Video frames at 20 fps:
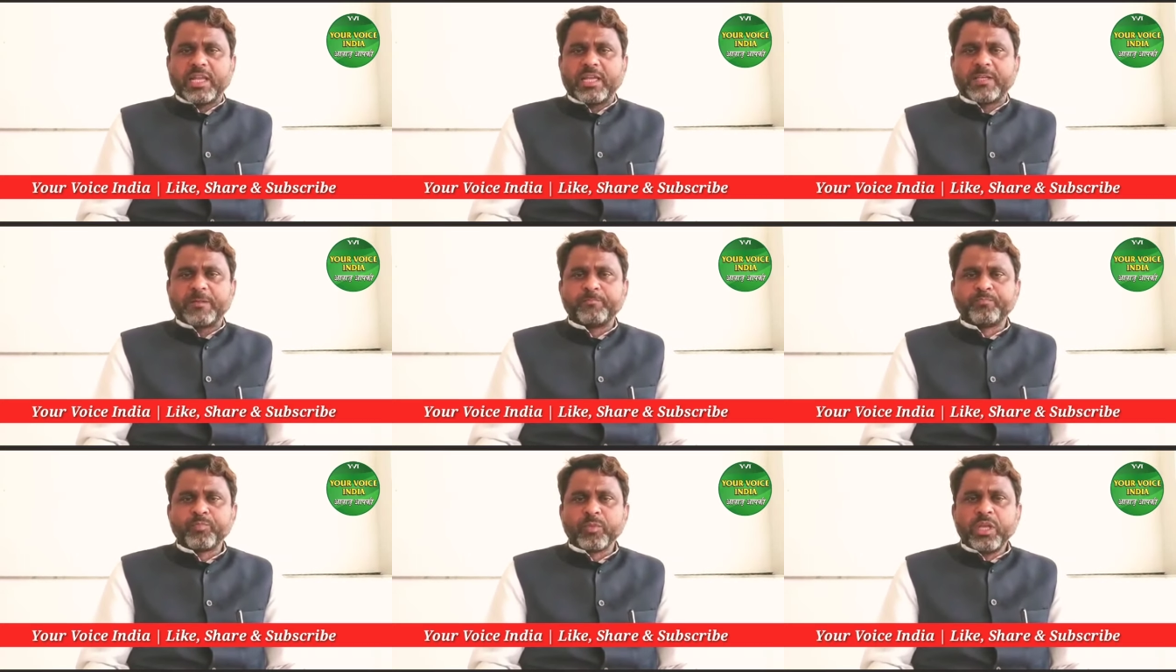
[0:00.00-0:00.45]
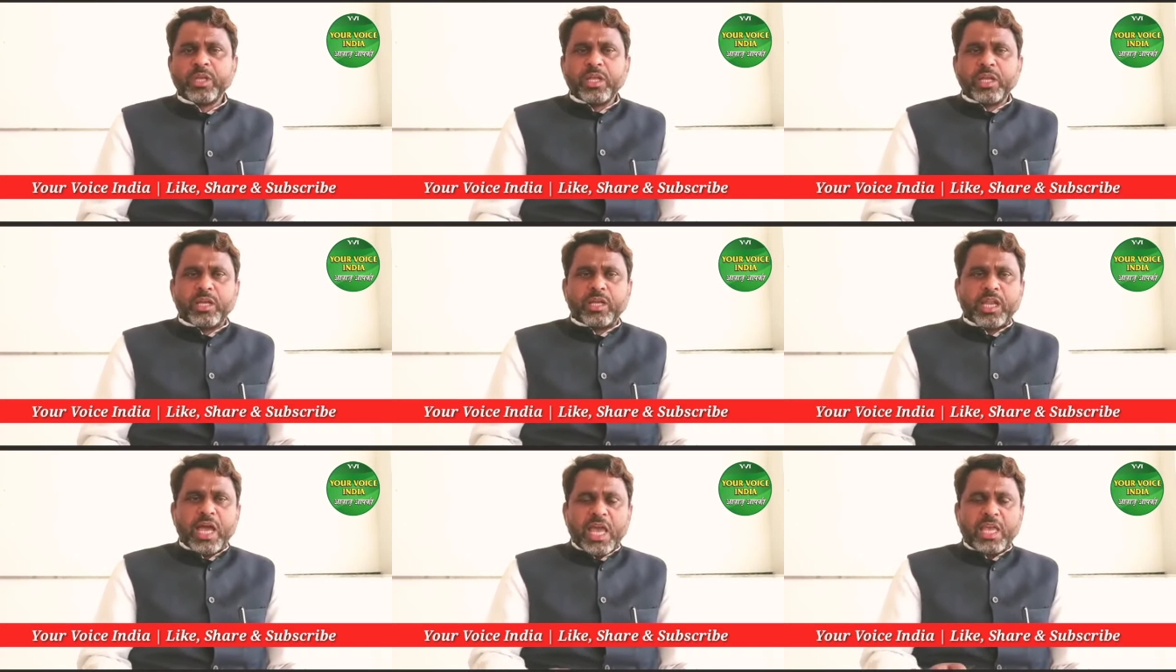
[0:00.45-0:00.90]
रहे
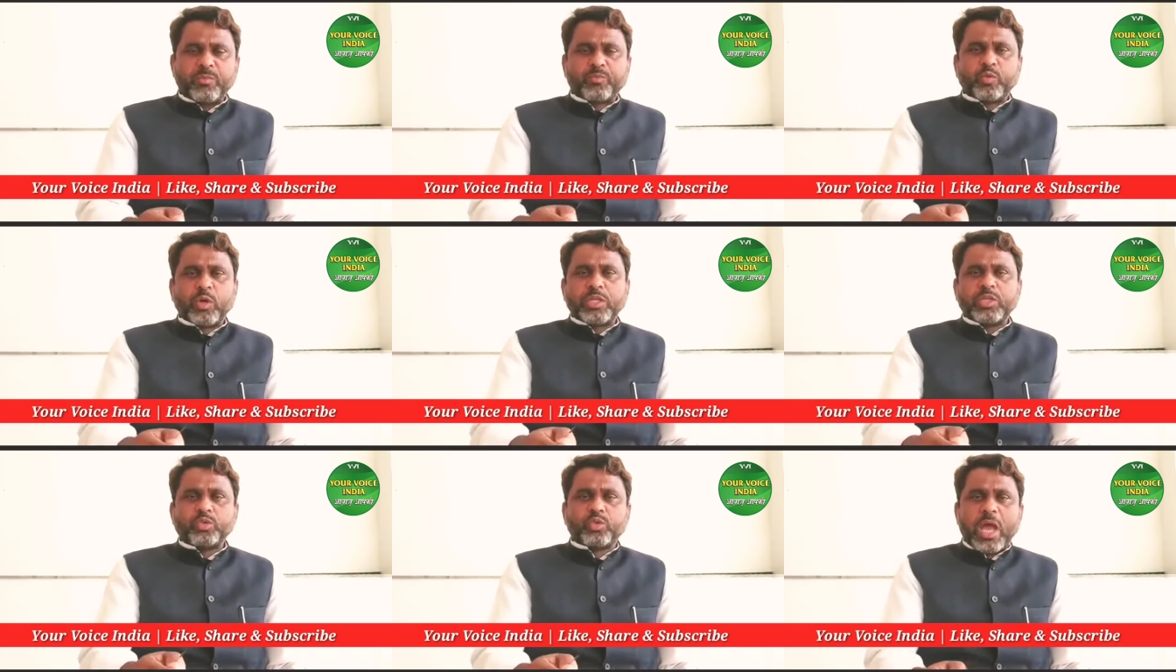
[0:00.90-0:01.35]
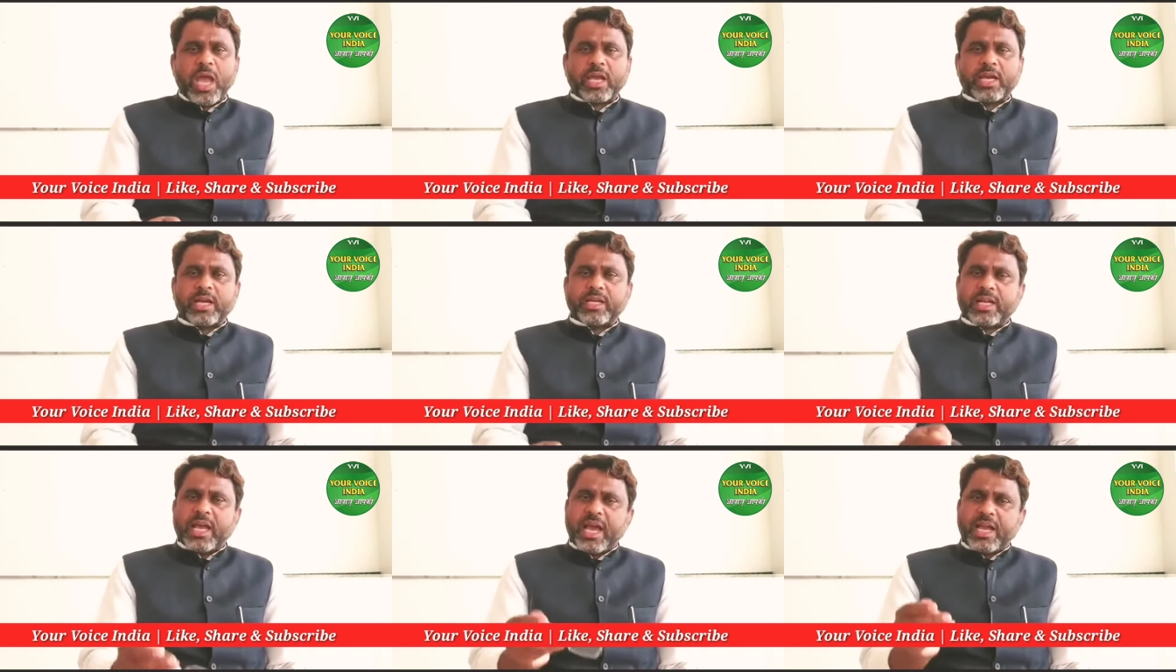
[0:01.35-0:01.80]
हैं लाइफ को एंजॉय
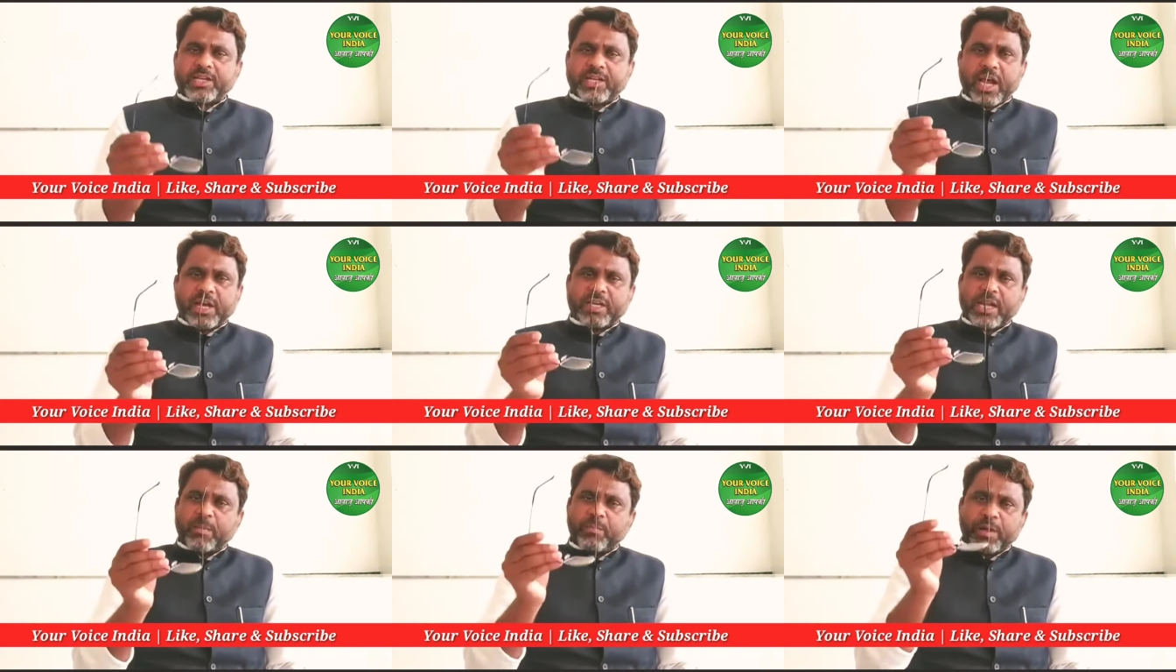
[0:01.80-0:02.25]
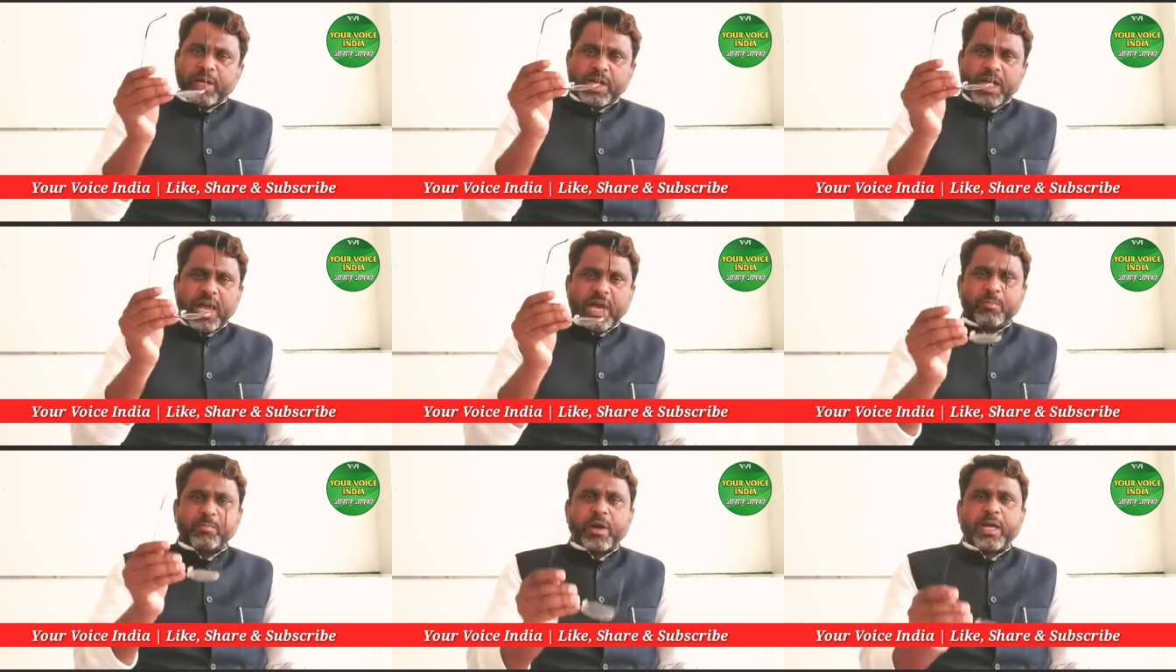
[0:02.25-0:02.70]
करना है टाटा
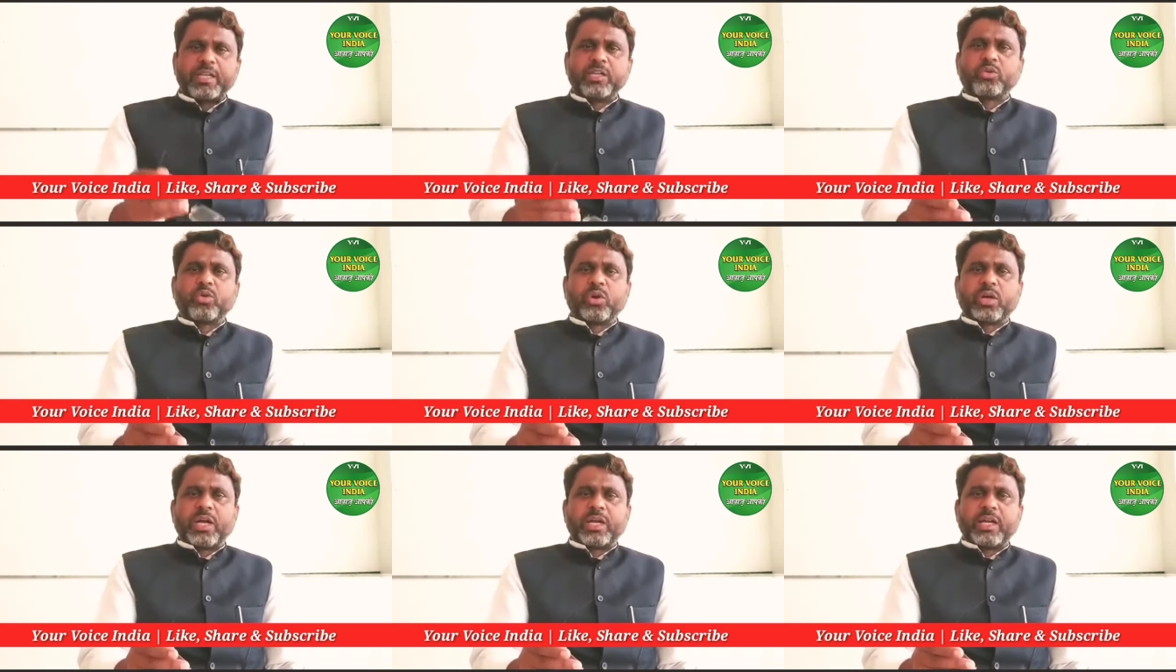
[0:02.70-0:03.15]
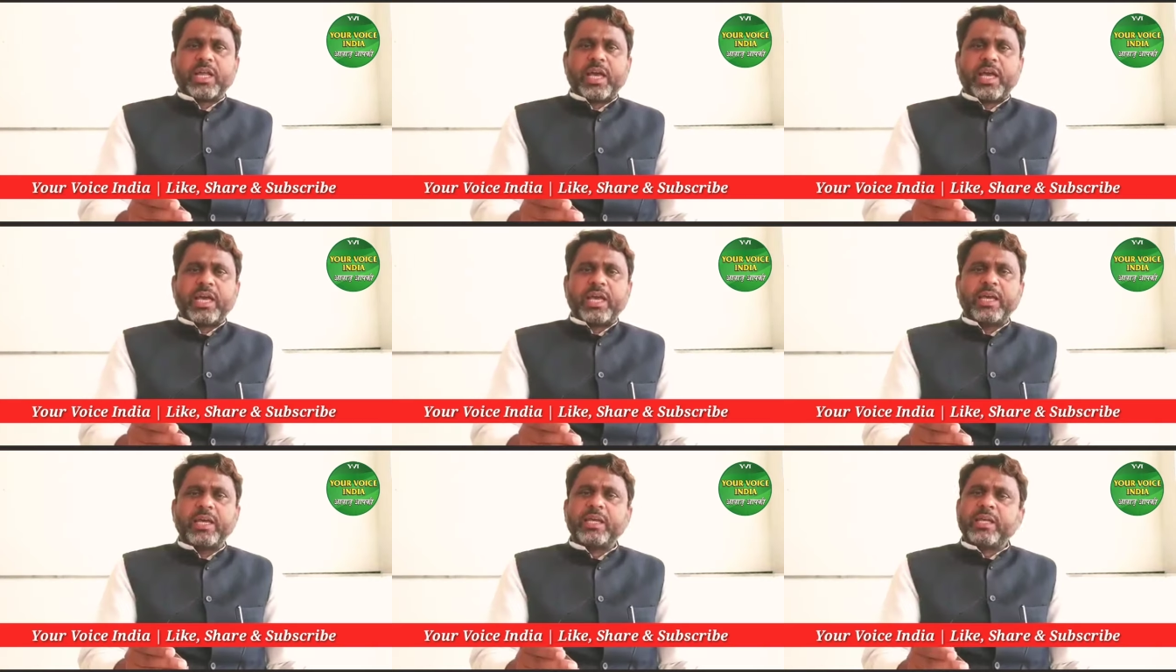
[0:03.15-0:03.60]
बिरला अंबानी को करना है